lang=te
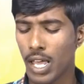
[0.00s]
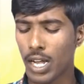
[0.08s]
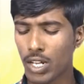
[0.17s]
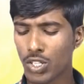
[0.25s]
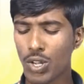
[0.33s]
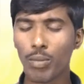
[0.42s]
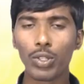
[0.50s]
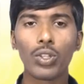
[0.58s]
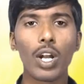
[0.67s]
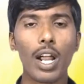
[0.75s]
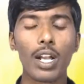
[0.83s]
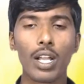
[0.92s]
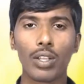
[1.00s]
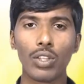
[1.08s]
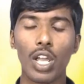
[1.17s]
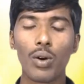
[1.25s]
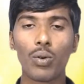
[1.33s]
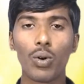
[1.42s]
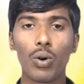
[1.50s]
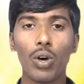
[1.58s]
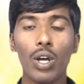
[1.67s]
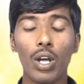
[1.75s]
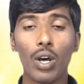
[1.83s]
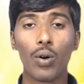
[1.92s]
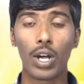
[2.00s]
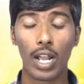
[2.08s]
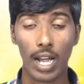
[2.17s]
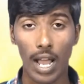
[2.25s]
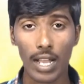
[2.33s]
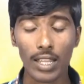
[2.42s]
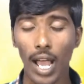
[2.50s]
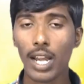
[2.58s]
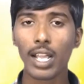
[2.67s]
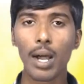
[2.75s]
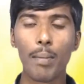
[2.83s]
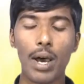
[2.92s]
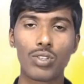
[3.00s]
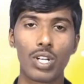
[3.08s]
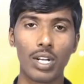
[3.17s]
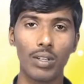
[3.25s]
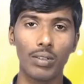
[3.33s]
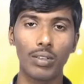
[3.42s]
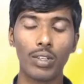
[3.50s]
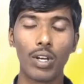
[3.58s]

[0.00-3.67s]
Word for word: ఎర్ర సముద్రాన్ని దేవుడు ఒక రహదారిగా మార్చాడు